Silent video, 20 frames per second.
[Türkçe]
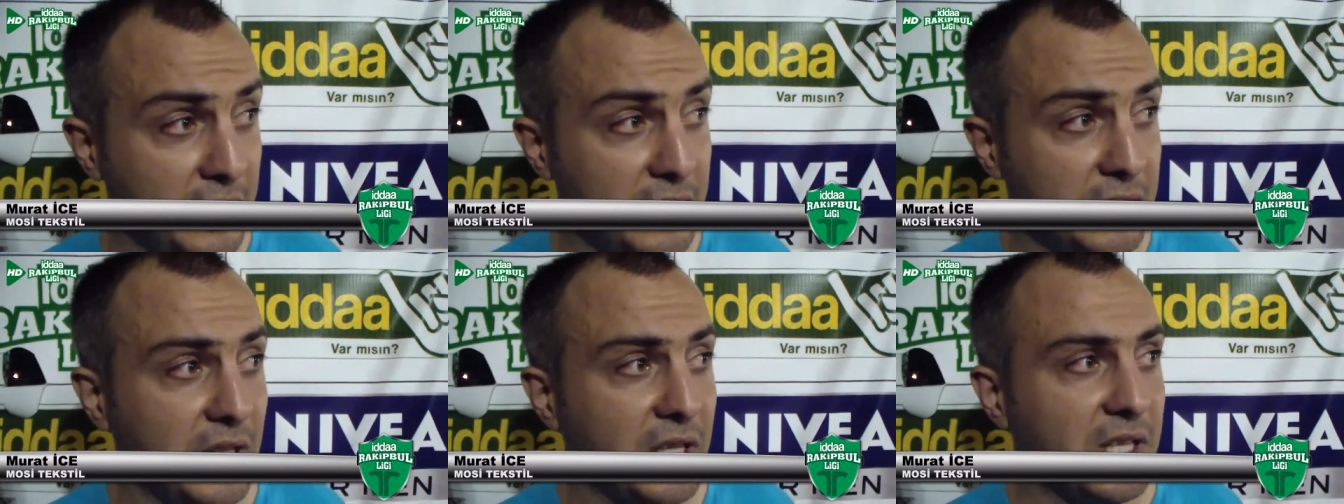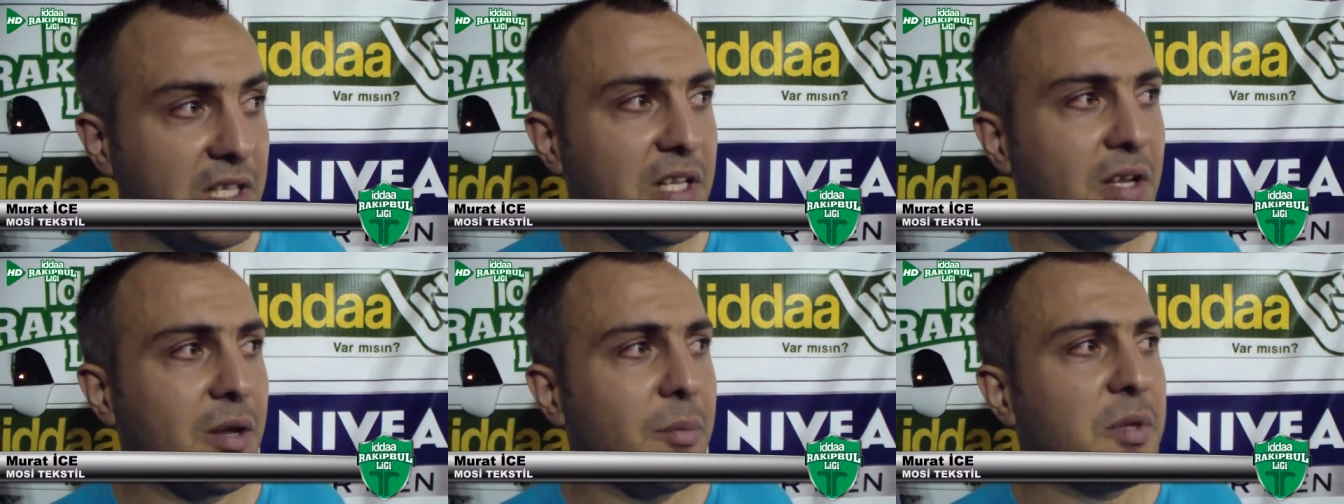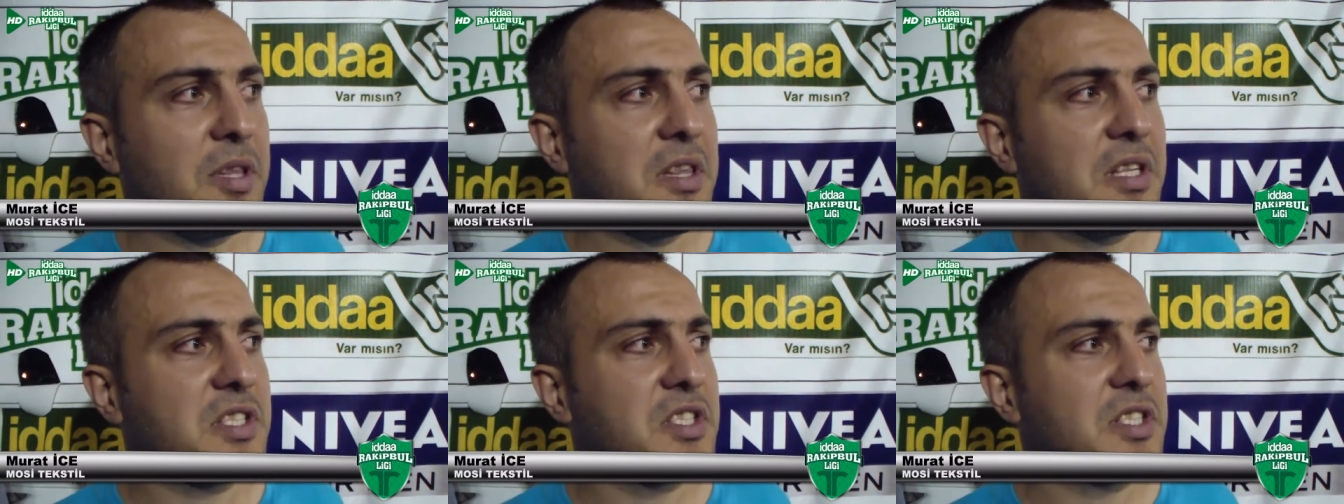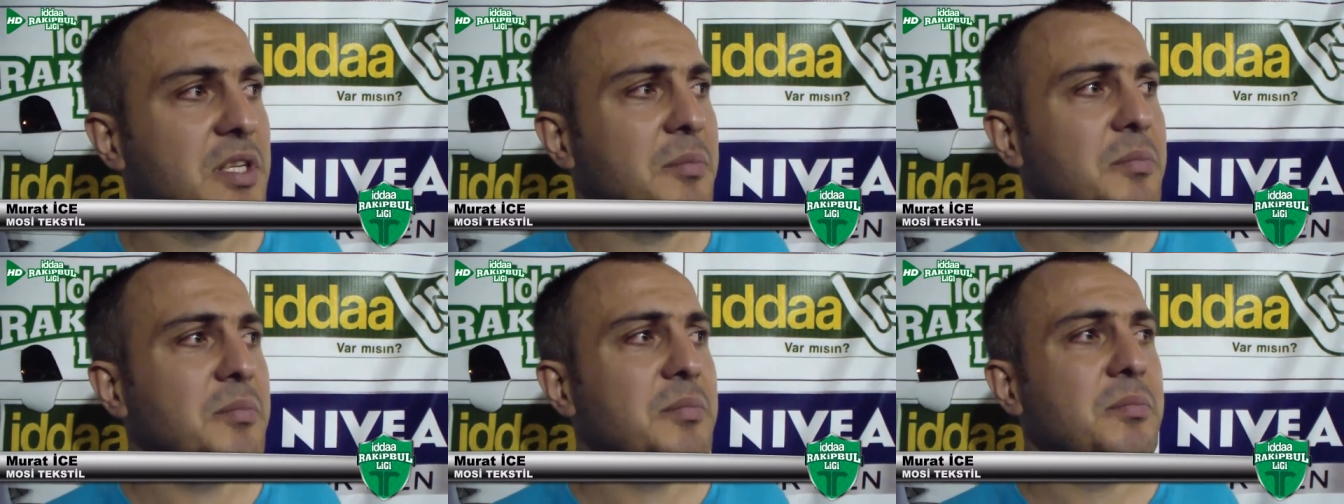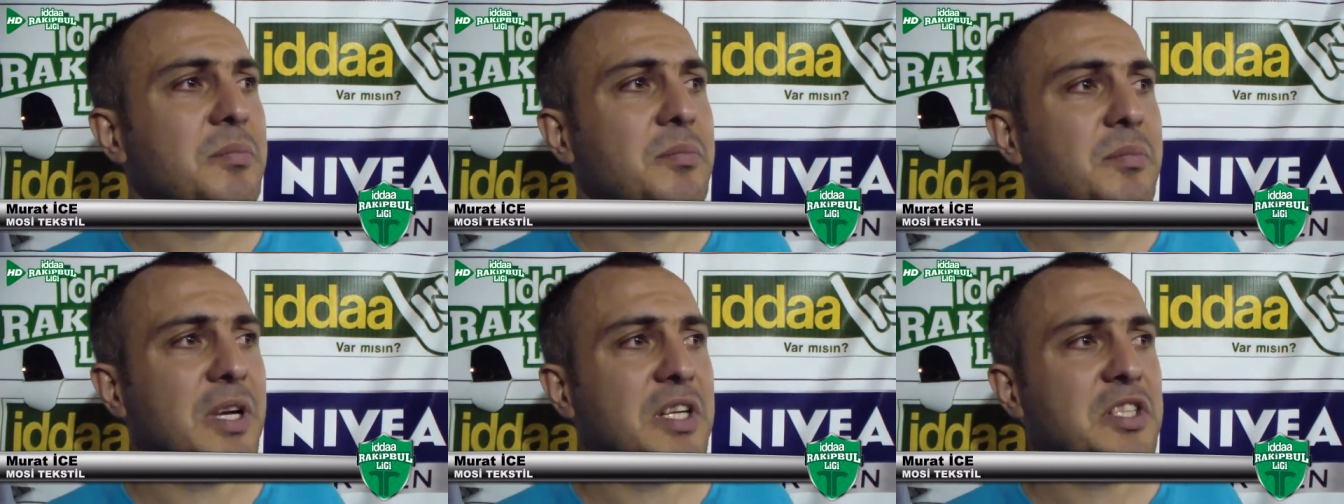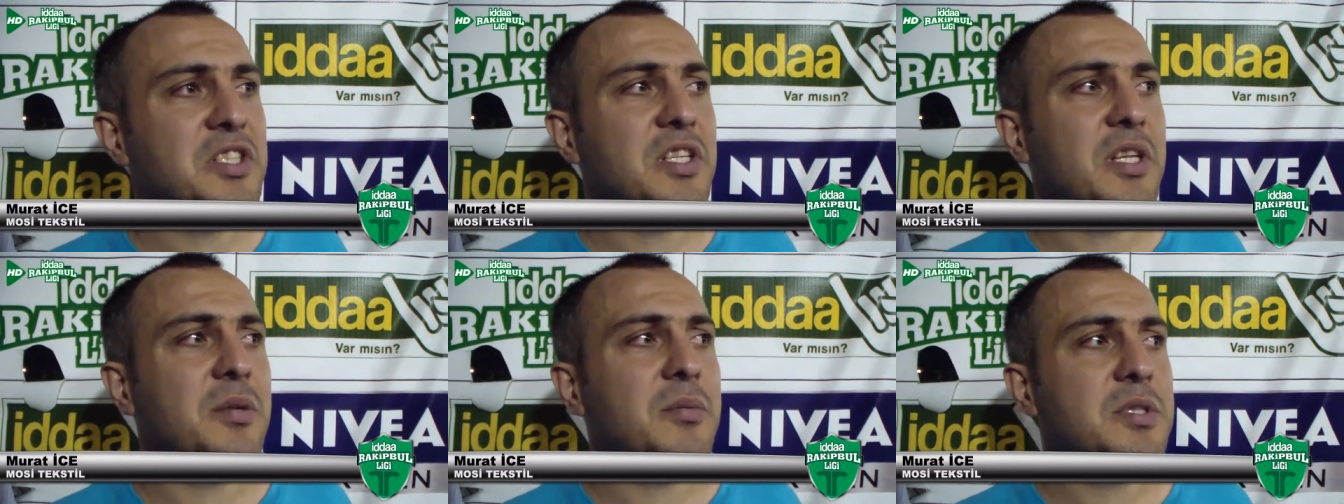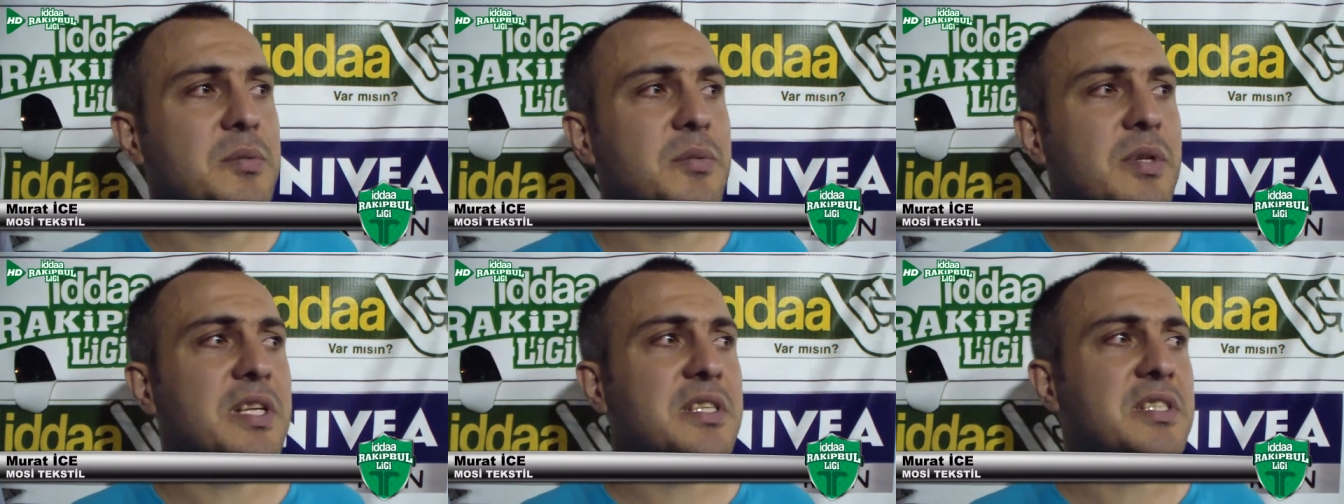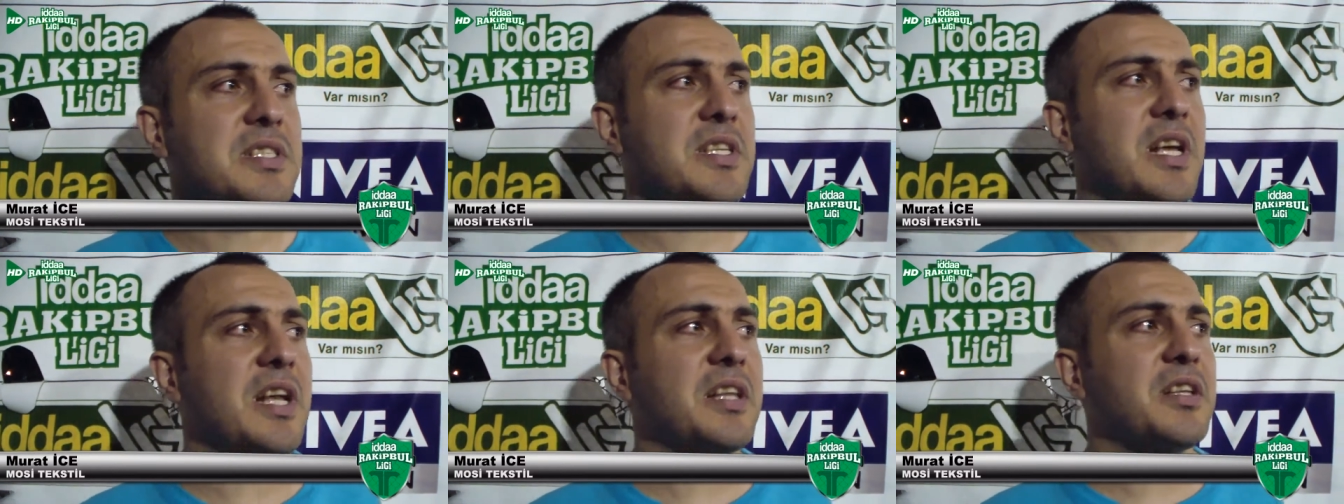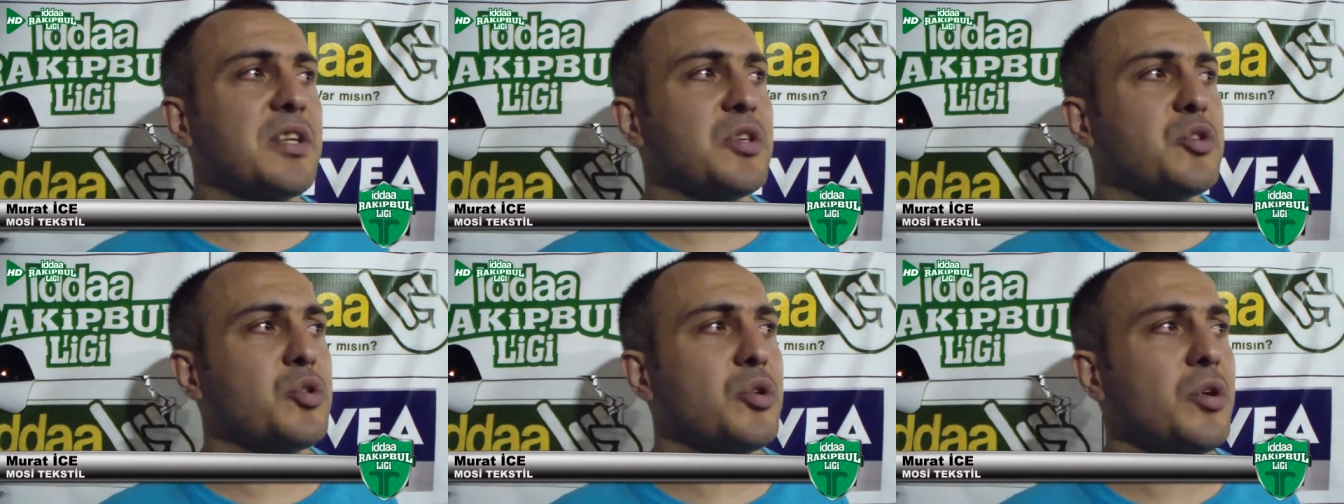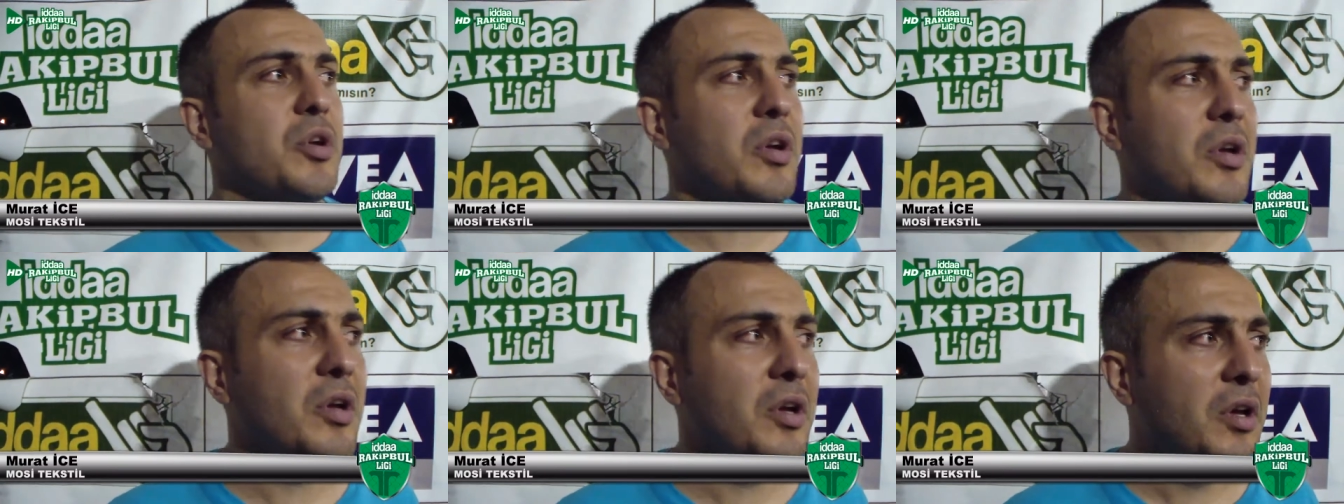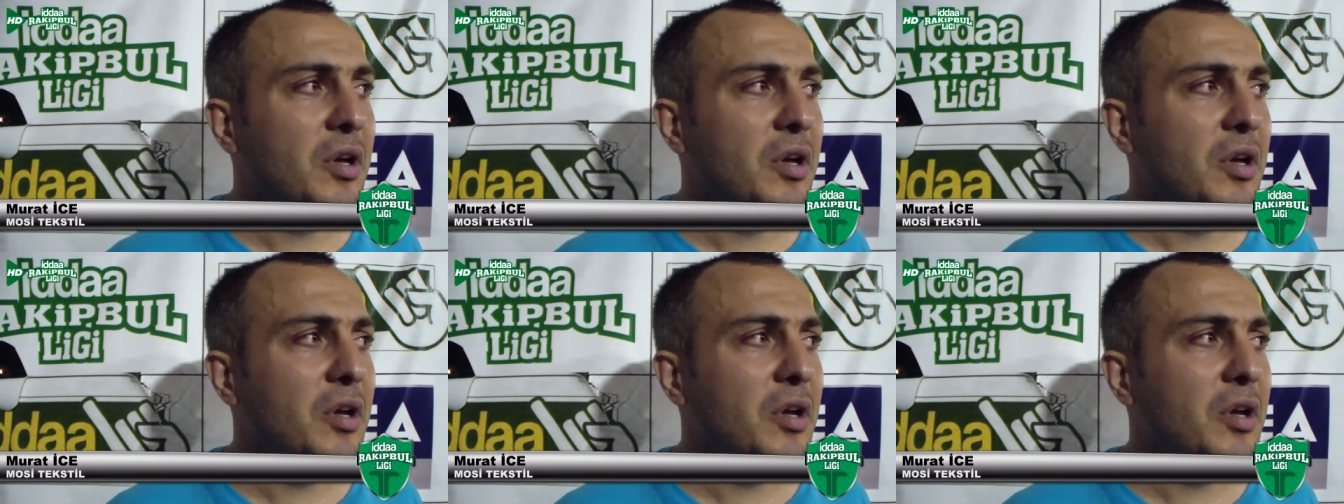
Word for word: iddialı devam ettikçe maçlarımız biraz sert geçiyor.